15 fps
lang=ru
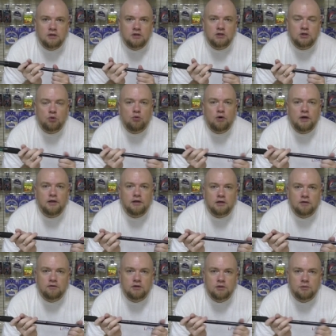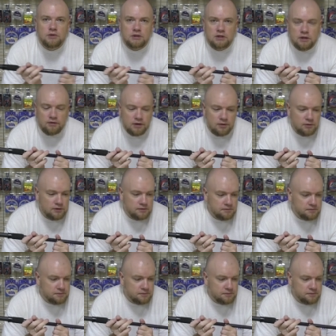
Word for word: заувалированными словами,